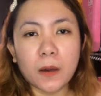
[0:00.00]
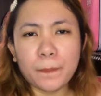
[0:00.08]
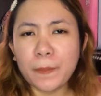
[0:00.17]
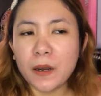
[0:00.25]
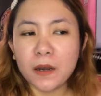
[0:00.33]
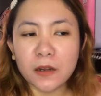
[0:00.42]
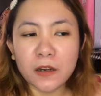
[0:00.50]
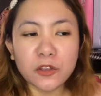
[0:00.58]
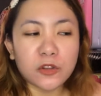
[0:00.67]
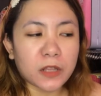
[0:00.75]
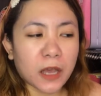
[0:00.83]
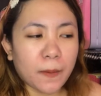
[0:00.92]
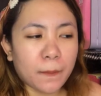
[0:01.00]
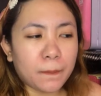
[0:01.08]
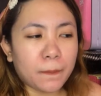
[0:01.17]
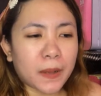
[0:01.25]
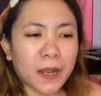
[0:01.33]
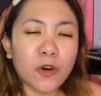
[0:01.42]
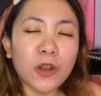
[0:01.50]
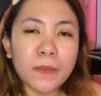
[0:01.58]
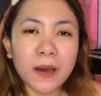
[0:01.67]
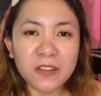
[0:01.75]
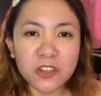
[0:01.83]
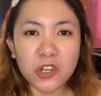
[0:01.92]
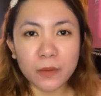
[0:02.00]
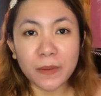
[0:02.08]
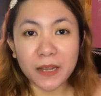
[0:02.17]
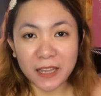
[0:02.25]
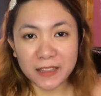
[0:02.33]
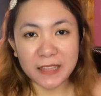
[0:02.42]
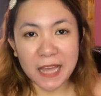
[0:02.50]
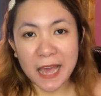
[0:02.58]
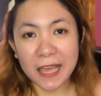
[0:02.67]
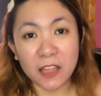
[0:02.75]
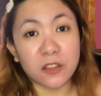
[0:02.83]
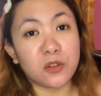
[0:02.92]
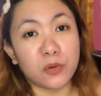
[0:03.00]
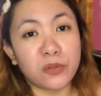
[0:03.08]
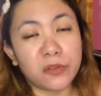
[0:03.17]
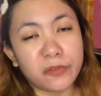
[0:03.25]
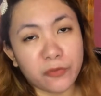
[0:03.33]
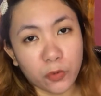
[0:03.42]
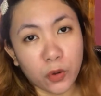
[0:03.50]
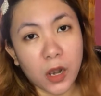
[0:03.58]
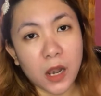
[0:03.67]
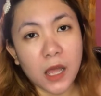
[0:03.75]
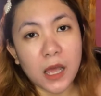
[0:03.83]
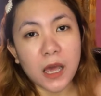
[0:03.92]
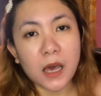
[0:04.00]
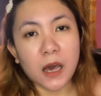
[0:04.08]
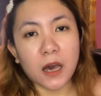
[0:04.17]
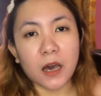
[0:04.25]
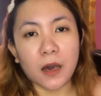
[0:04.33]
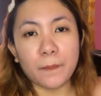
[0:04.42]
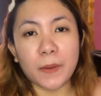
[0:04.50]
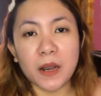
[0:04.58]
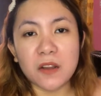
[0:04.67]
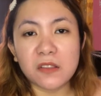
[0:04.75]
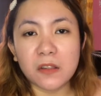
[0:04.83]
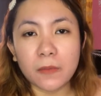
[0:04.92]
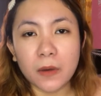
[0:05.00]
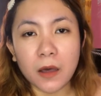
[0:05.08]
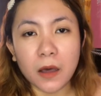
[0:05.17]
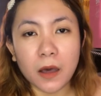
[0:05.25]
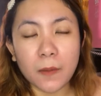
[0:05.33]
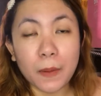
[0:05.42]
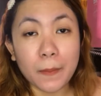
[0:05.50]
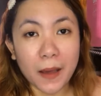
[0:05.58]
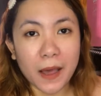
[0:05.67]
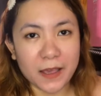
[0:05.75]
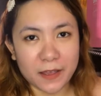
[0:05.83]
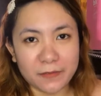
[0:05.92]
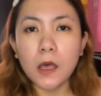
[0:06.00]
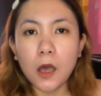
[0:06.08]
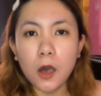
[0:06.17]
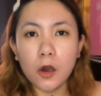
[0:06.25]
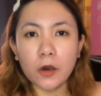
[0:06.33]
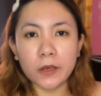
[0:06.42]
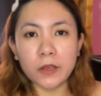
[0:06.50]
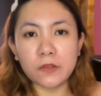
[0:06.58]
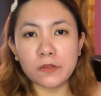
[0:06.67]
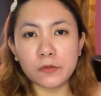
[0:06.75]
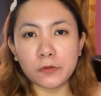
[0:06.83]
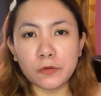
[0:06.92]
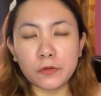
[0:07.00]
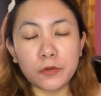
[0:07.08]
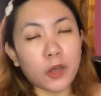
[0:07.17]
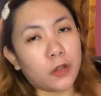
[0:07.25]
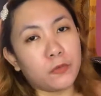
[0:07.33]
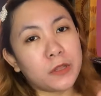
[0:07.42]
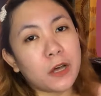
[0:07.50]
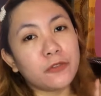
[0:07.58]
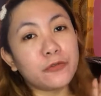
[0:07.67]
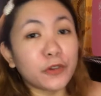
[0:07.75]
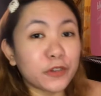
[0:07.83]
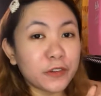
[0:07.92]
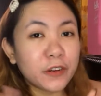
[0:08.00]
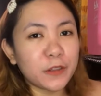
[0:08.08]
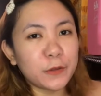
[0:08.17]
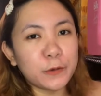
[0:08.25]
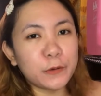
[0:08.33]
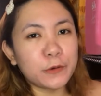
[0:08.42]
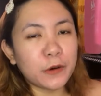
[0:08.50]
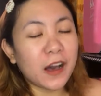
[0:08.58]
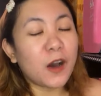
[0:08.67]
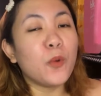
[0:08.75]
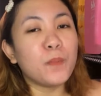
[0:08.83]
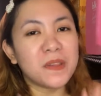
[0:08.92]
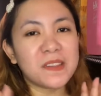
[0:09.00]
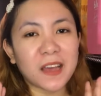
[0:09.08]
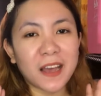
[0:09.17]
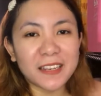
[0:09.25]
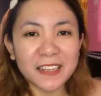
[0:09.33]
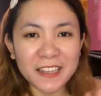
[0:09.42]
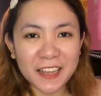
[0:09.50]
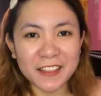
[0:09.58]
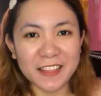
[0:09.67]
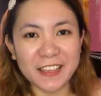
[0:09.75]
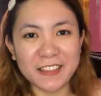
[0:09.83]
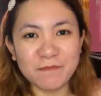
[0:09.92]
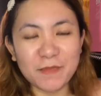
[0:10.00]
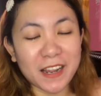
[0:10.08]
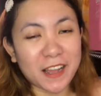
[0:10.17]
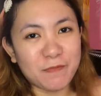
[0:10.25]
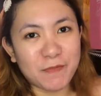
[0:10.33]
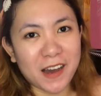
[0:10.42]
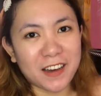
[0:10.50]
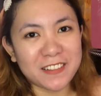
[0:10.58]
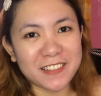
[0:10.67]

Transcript: Parang yun nga, pareho naman kasi siyang maganda and useful uh, para sa mga babae. Okay, so yon without further ado, umpisahan na natin mag unbox